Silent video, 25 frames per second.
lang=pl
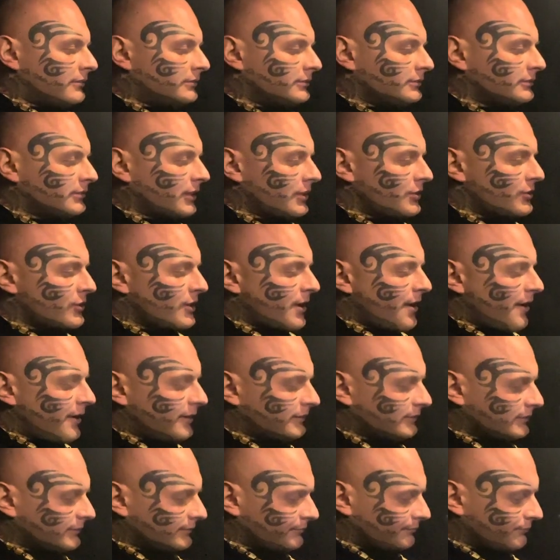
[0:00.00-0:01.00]
także
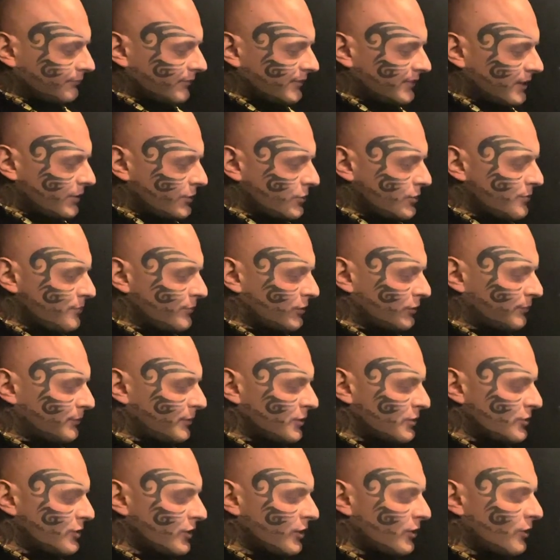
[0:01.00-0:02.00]
zacznijmy od
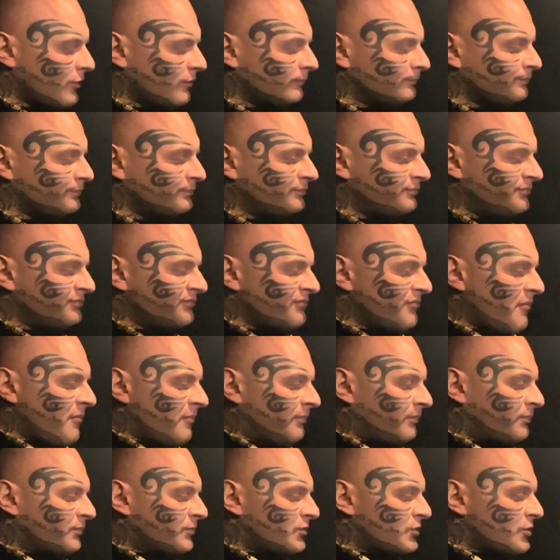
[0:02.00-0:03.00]
pierwszego.
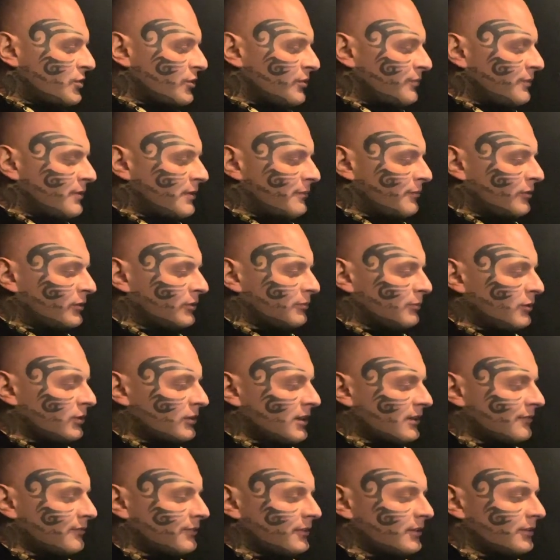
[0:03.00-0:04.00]
Czy robiłem odblok
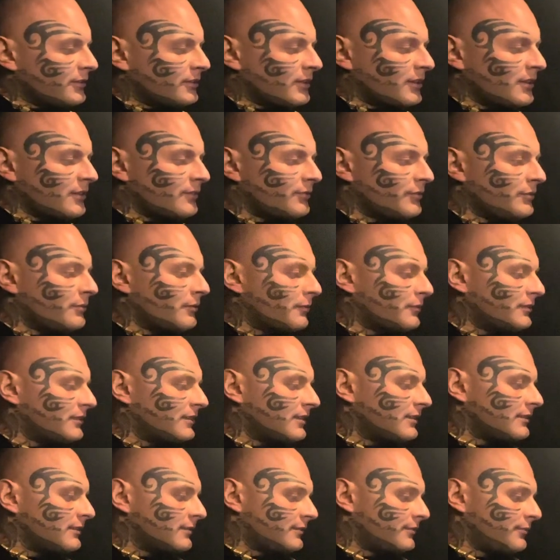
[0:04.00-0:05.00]
jak wygląda na twój
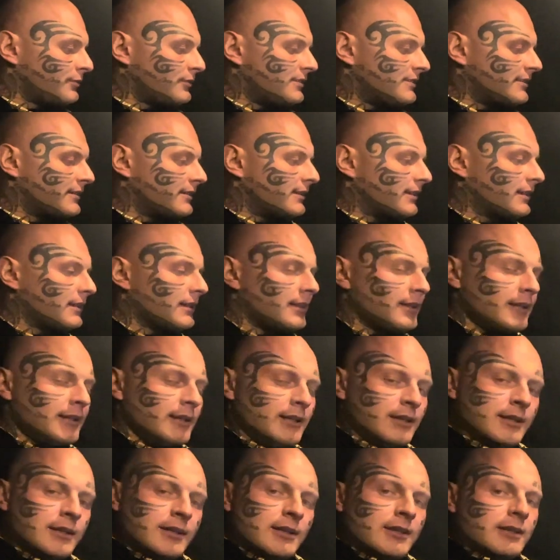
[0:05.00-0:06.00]
moment, twój cykl?
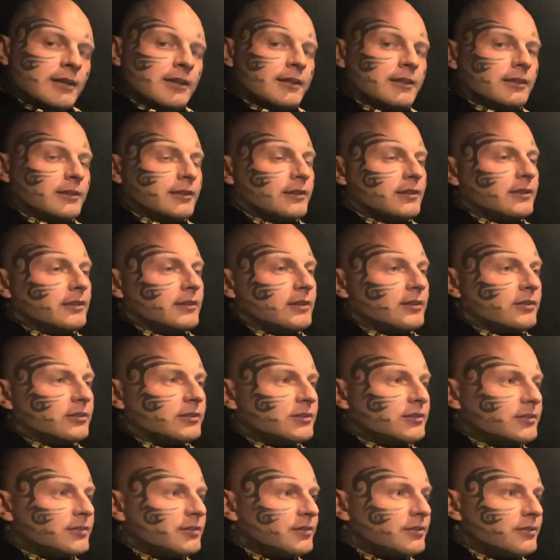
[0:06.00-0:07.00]
Yy,
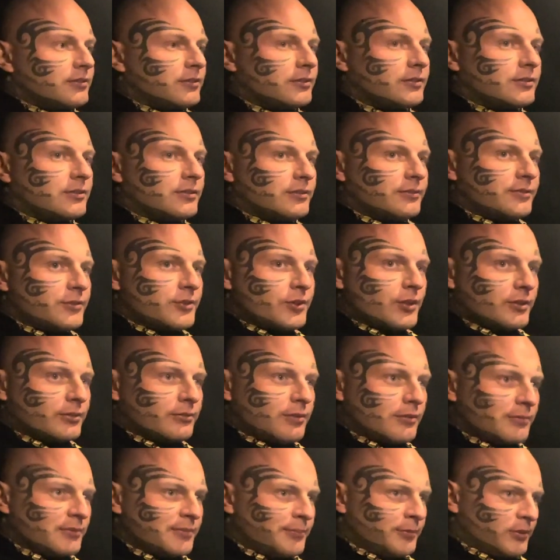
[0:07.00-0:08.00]
od, odkąd
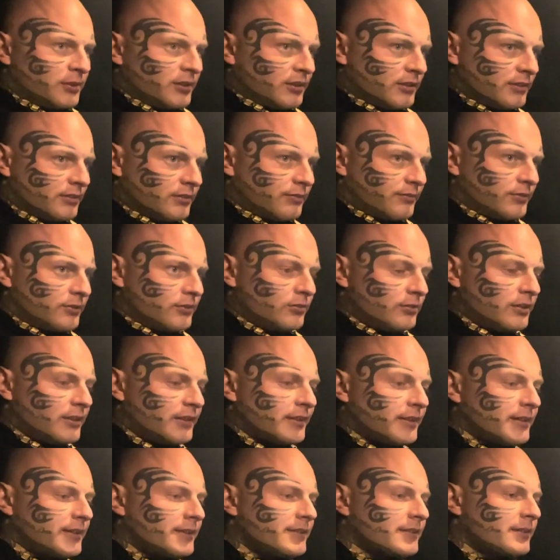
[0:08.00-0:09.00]
wyszedłem z puchy, to w ogóle nie
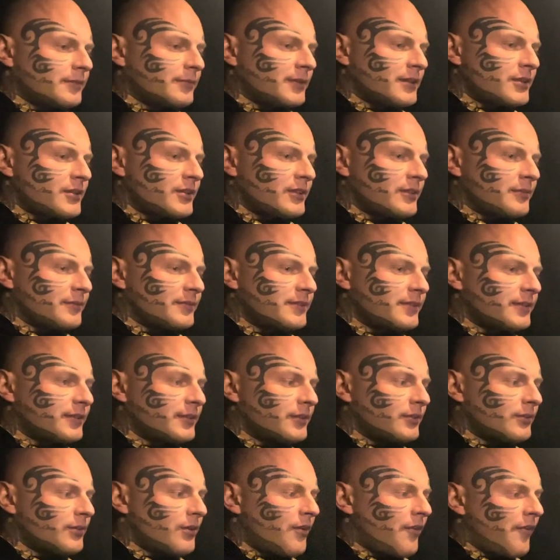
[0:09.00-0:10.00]
jestem na żadnym
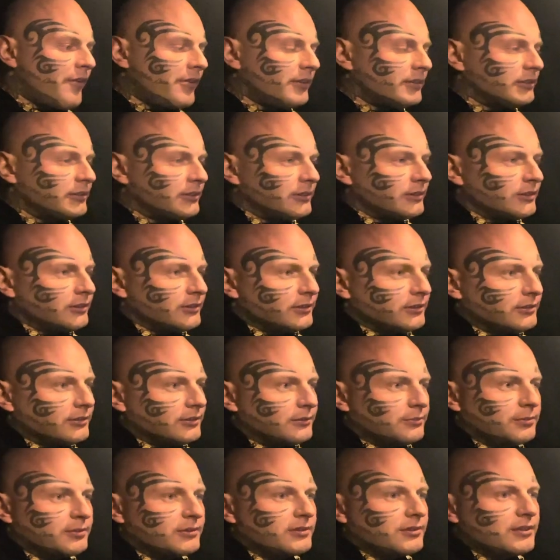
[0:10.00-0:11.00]
cyklu, yy, no
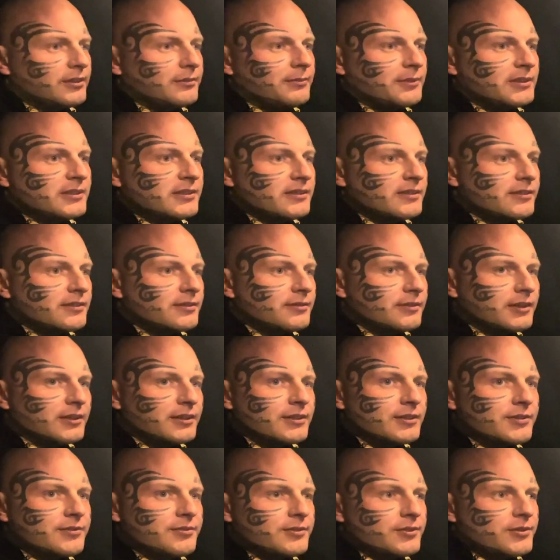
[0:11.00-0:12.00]
bo to nie ma sensu, ja nie
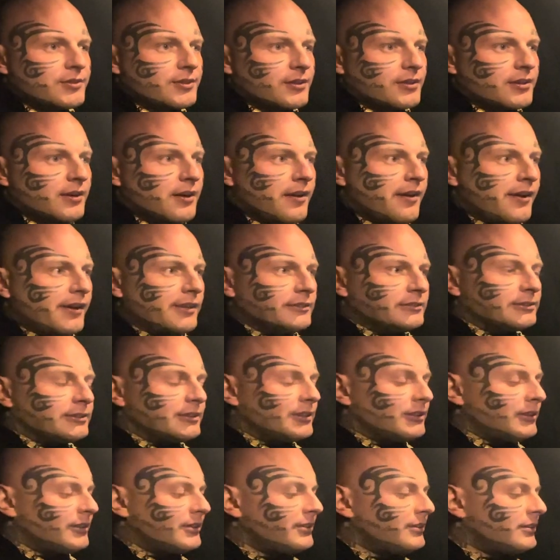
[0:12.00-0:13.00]
ćwiczę. To
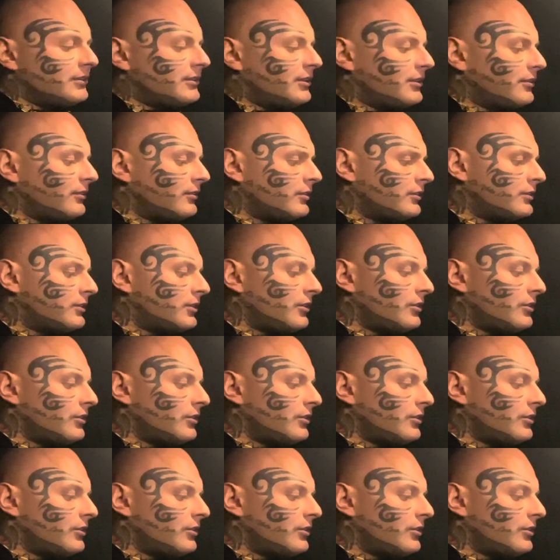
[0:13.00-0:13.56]
kol,